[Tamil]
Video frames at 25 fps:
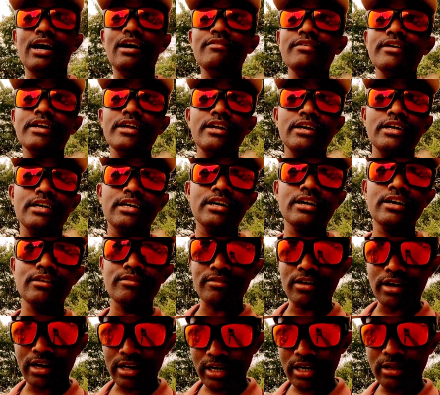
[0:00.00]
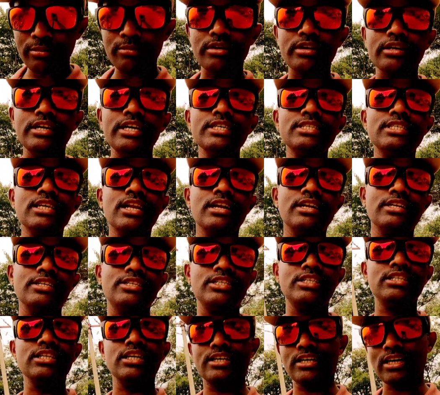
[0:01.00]
அவங்க நின்ட்டாங்க வாங்க நம்ம டீசல்
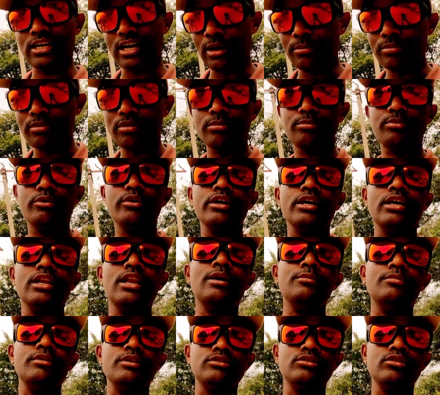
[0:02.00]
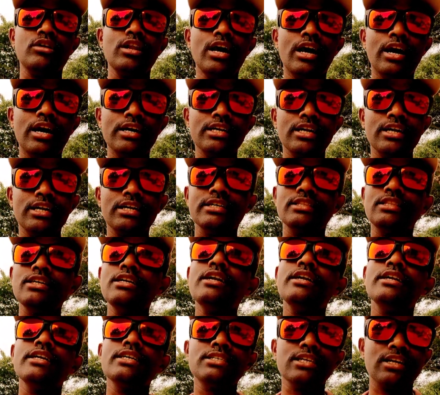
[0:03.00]
அடிச்சுட்டு அப்புறம் போய்க்கலாம் அப்படின்னு சொல்லி ஆட்களை
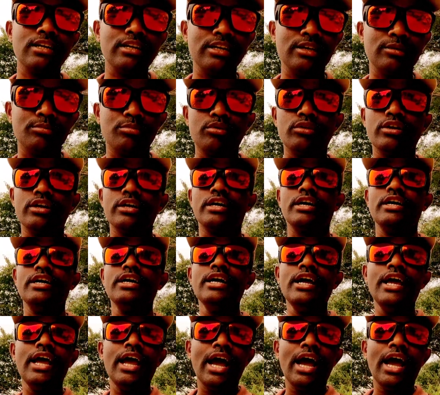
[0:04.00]
ஏற்றிட்டு டீசல் அடிக்க போனாங்க